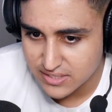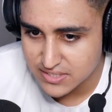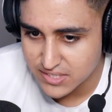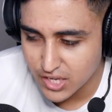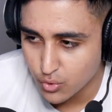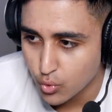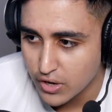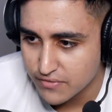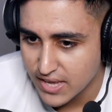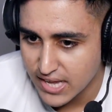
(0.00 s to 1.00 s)
Cristiano
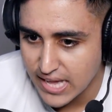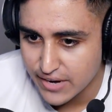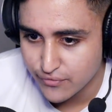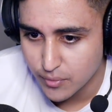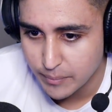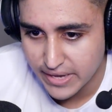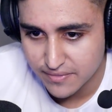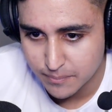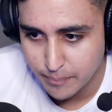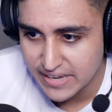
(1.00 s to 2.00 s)
oder Vera, ein von
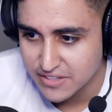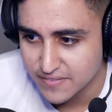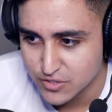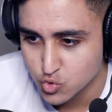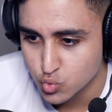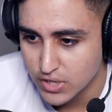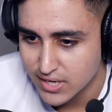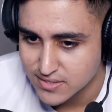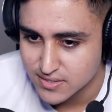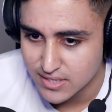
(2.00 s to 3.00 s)
beiden. Beide wäre zu
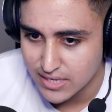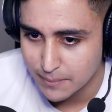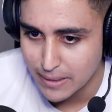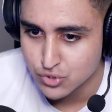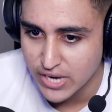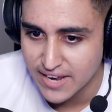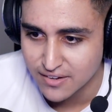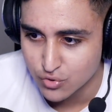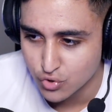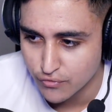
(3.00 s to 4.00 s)
krass, aber habe ich einen
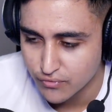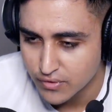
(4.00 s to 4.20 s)
getroffen.